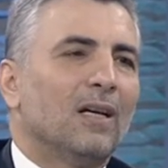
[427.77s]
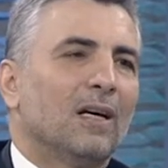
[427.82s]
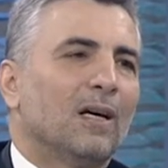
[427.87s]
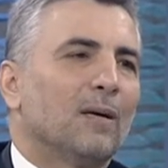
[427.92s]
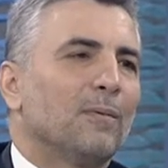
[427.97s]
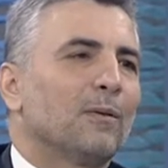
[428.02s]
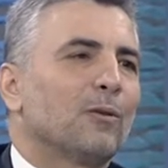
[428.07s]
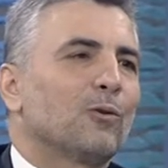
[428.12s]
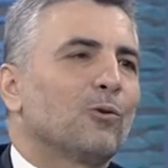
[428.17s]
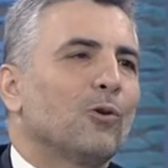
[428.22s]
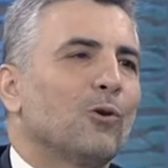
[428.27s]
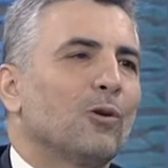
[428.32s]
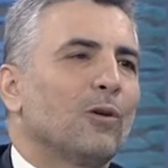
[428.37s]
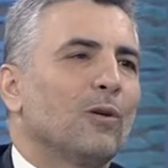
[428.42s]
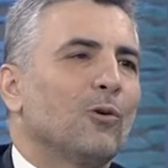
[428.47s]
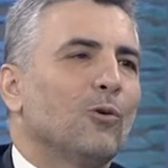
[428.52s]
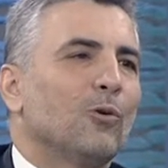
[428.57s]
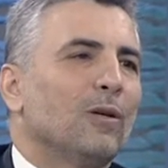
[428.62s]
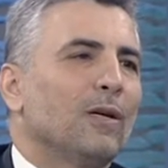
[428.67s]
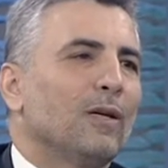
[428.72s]
Ama
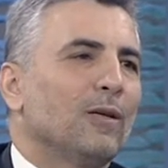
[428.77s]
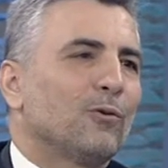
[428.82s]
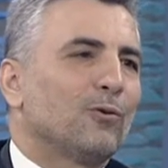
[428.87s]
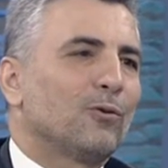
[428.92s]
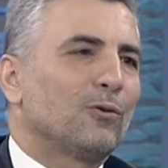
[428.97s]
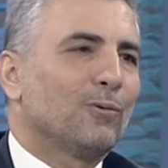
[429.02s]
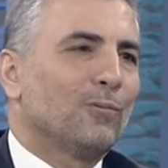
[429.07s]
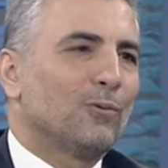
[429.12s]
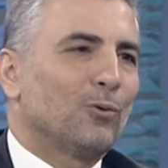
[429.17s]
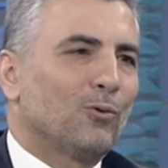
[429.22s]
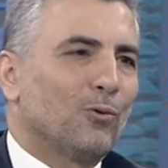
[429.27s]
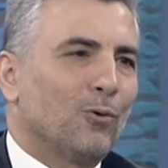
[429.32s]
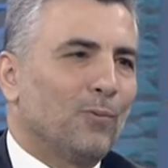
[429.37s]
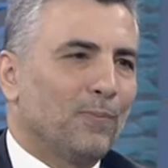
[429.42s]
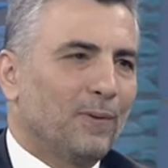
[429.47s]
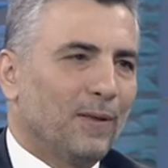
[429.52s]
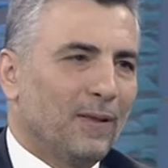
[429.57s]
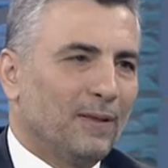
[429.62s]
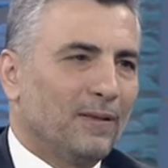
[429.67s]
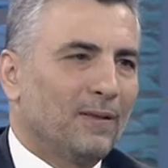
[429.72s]
sonra olağanüstü bir
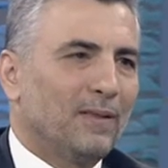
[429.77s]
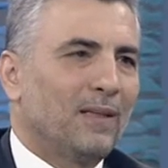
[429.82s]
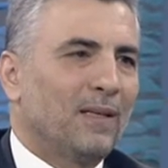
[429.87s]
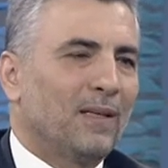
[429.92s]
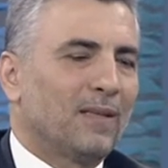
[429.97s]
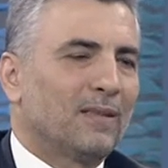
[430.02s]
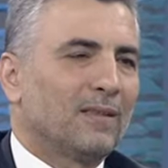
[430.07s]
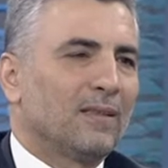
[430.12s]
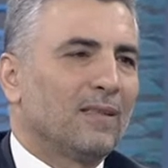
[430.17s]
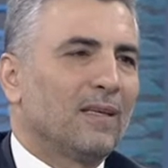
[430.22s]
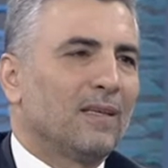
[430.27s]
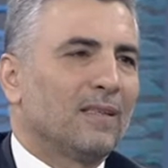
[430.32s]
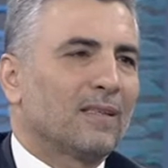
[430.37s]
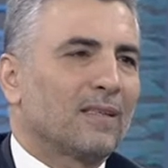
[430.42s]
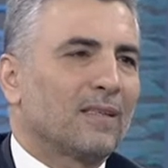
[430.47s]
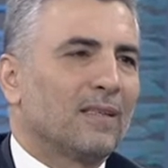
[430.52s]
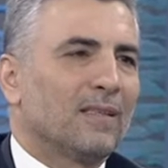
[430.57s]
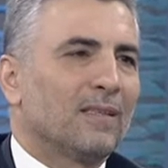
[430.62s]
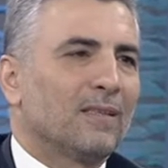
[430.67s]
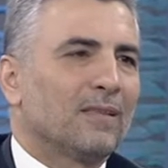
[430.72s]
toplantıyla
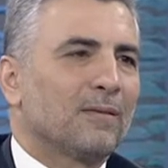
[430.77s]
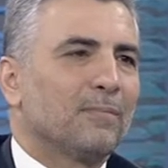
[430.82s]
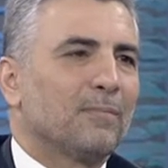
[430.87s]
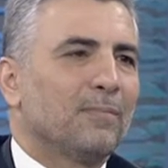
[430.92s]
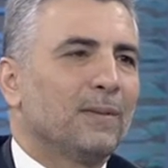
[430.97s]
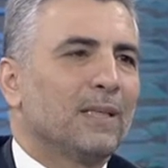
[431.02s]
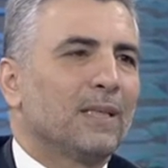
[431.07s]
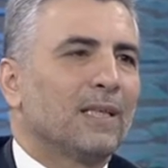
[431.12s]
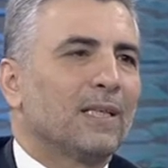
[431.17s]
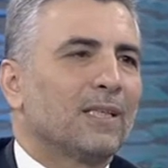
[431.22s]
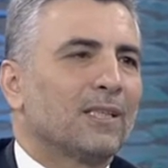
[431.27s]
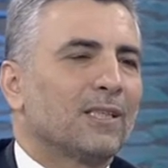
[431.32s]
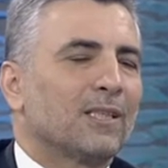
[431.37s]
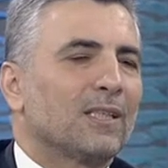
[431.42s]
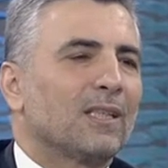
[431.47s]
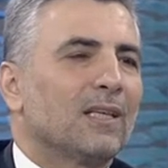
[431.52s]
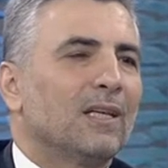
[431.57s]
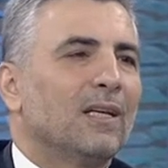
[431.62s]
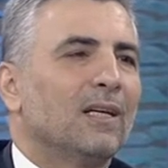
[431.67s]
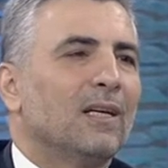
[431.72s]
hatırlarsanız bir
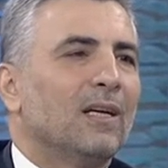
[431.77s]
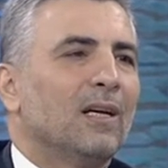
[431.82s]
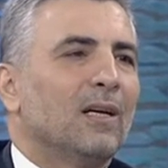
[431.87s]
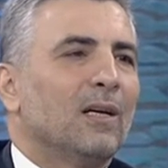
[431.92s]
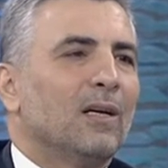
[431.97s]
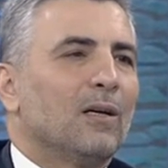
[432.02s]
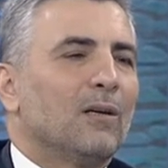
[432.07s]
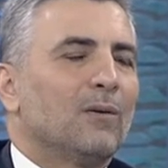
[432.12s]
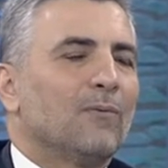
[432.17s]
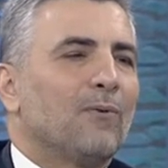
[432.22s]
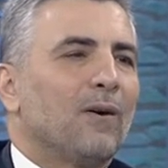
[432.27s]
gecede hı hı.